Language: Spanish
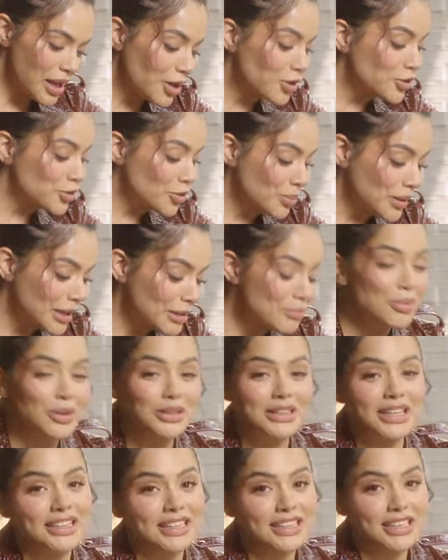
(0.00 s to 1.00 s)
Algo súper
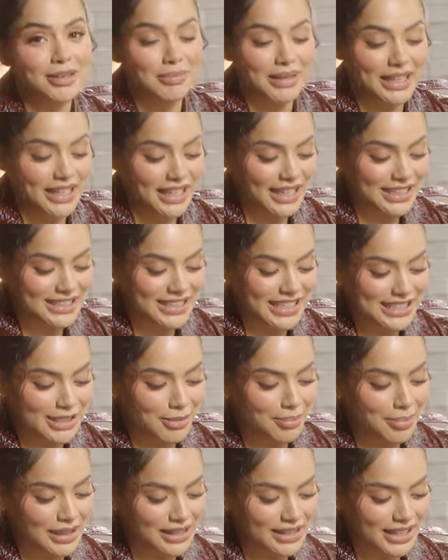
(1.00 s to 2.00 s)
importante también es que
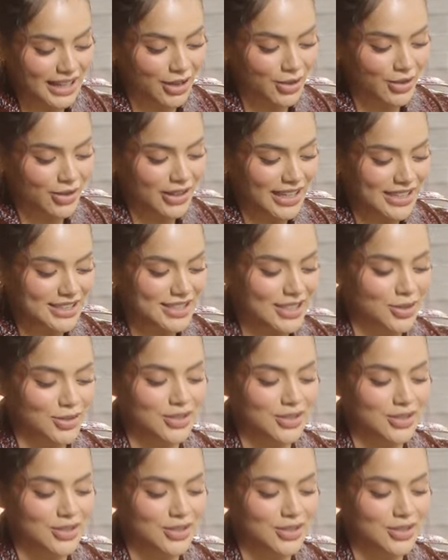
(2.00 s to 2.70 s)
siempre traigo estas